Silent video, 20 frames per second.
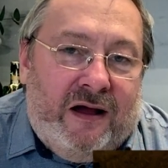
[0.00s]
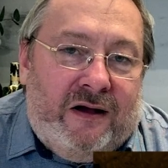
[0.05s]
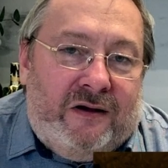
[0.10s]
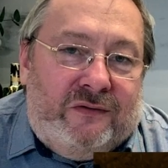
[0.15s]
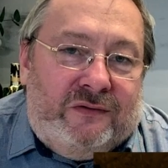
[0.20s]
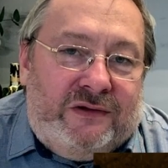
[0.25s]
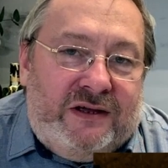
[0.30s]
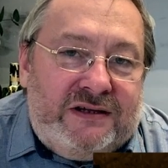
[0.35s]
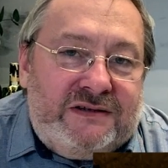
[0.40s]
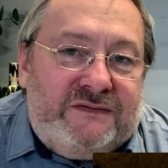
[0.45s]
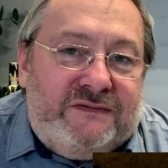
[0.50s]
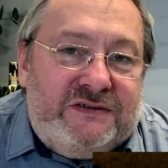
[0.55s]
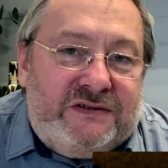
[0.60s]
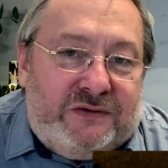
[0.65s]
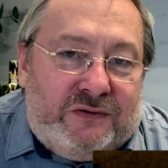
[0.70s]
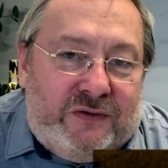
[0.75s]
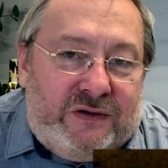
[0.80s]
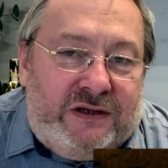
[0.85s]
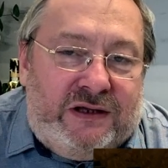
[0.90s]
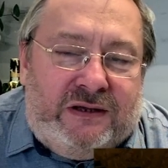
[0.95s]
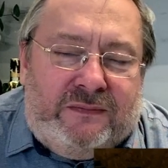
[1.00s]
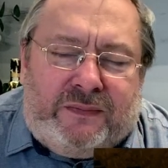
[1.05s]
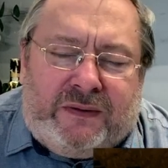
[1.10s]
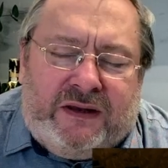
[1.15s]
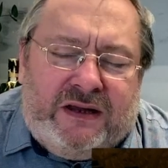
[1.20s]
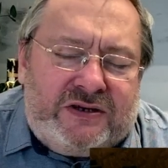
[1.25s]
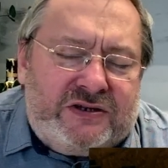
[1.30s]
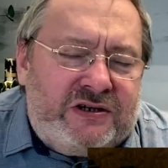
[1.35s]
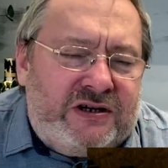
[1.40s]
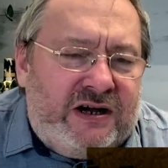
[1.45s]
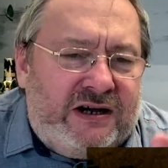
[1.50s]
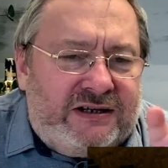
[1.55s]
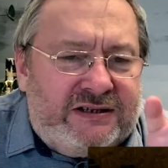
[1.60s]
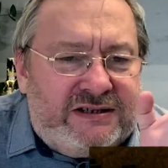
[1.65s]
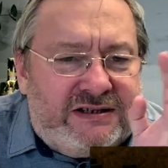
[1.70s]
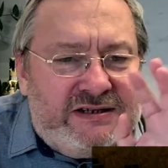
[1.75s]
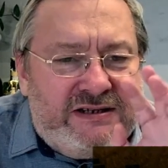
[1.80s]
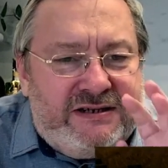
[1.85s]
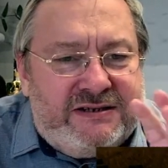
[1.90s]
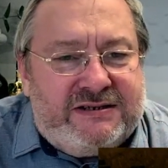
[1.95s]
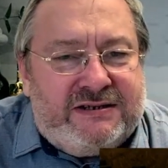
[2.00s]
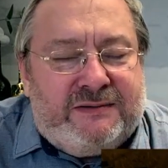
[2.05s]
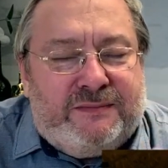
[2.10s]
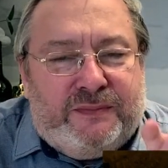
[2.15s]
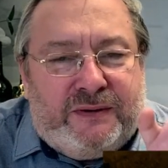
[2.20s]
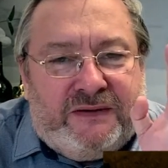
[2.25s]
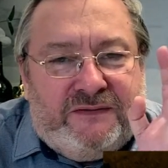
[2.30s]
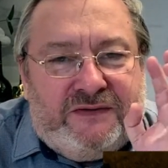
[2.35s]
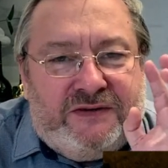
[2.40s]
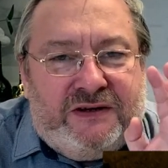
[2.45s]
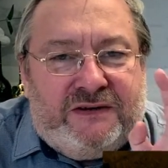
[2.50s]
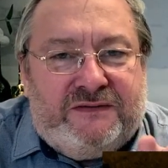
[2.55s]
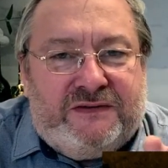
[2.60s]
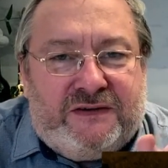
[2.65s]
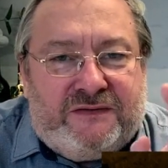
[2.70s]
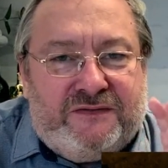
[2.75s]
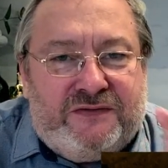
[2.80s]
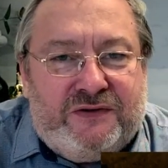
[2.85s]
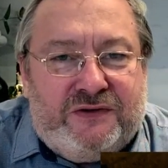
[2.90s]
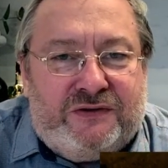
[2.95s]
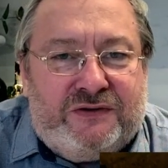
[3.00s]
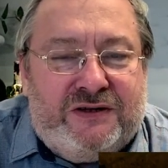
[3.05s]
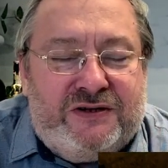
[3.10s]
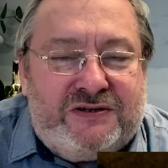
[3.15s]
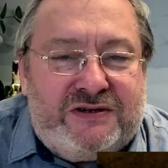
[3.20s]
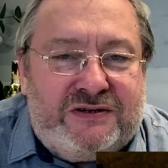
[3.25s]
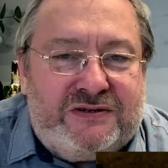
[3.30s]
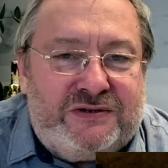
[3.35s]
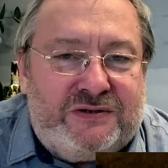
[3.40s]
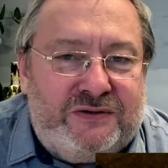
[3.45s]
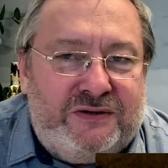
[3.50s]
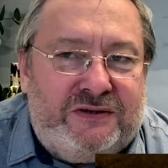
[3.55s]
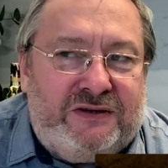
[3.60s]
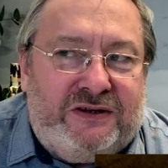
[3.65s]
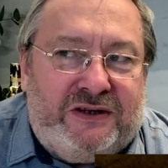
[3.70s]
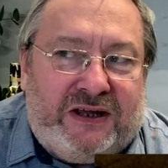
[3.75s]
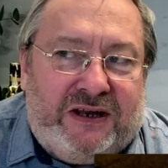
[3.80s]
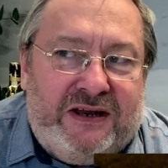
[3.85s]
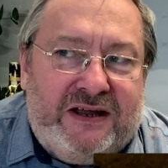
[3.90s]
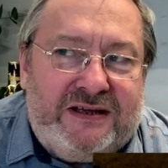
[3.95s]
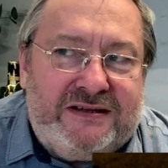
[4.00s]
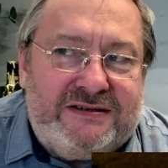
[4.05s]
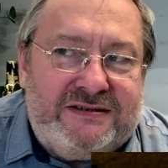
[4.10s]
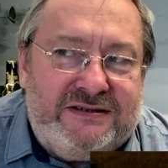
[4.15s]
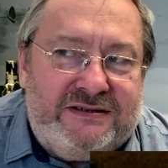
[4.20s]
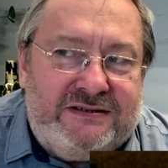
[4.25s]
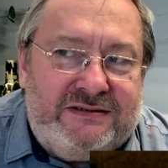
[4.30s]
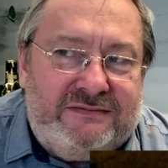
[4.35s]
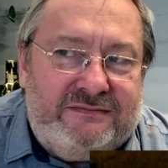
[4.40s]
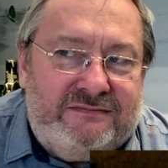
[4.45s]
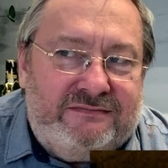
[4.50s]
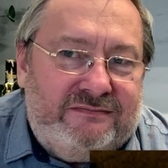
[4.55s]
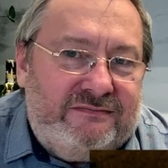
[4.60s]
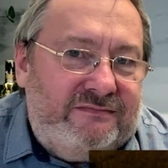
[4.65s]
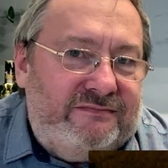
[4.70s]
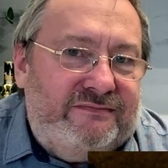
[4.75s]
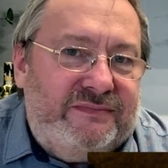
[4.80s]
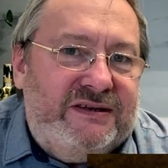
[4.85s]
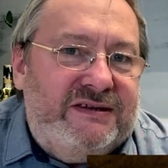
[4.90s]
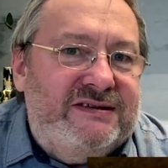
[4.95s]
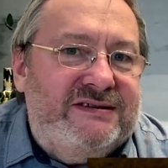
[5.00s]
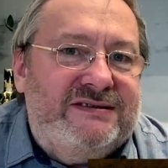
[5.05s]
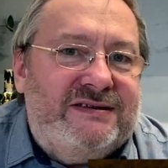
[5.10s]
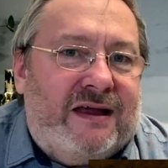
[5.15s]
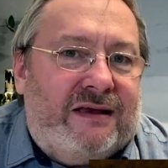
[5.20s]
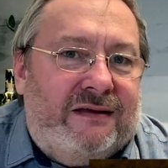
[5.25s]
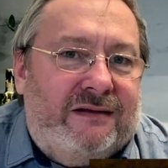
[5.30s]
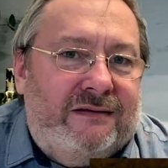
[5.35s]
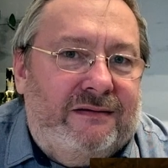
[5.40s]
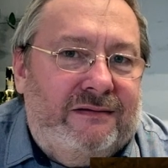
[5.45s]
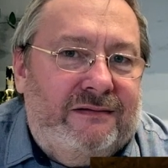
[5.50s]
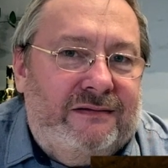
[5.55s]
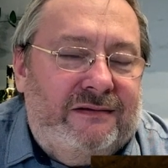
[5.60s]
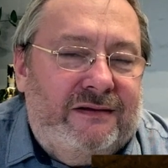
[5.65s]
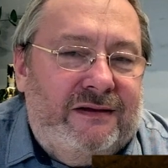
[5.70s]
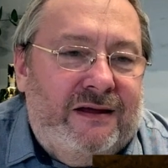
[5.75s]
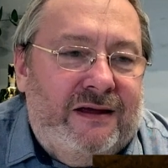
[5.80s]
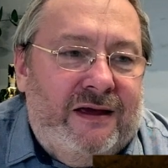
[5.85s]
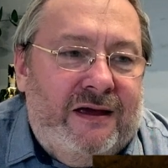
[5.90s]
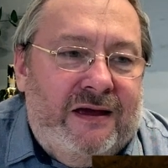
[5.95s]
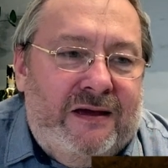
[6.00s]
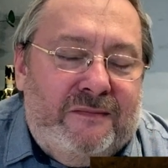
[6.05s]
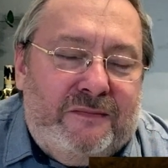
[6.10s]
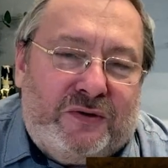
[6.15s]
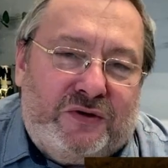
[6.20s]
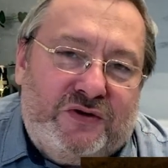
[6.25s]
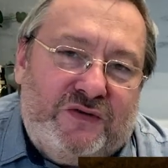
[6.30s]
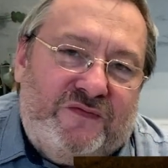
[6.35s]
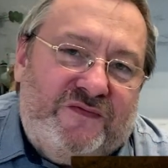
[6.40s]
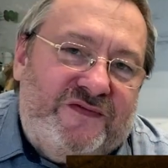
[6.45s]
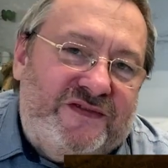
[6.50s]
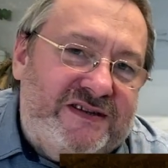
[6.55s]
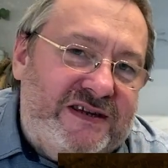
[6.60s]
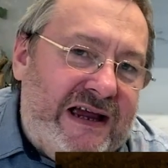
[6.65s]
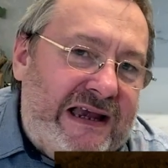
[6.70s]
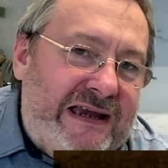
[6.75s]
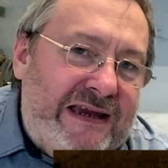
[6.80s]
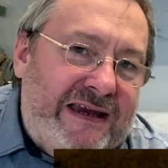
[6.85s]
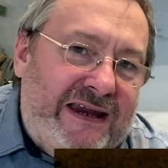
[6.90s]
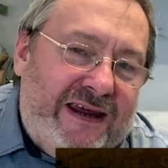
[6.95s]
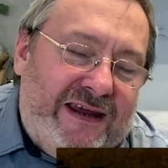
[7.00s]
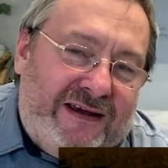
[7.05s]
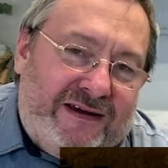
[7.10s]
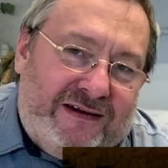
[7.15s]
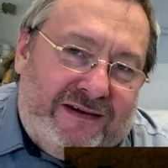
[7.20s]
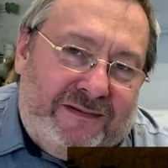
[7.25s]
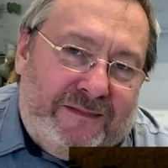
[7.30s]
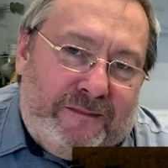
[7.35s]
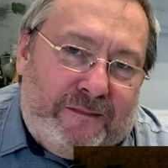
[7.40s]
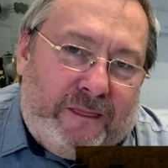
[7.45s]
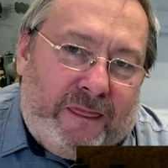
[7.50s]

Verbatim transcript: У нас в Эстонии при наших акцизах, при всех-всех-всех, значит, она стоит 13,50. Причем вся линейка.